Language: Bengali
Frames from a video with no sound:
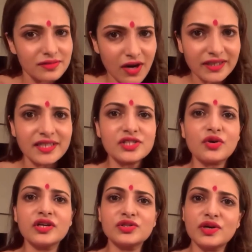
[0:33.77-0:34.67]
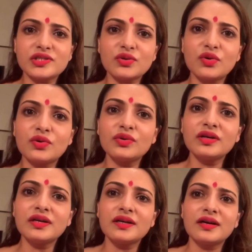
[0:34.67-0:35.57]
ডক্টরের সঙ্গে যোগাযোগ করুন
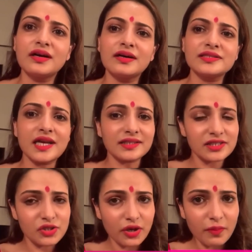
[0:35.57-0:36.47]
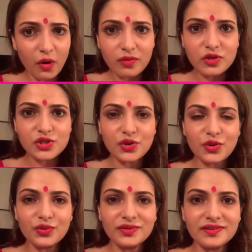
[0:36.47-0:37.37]
ডাক্তারের সঙ্গে পরামর্শ
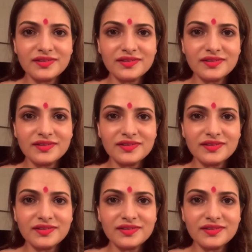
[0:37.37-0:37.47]
করুন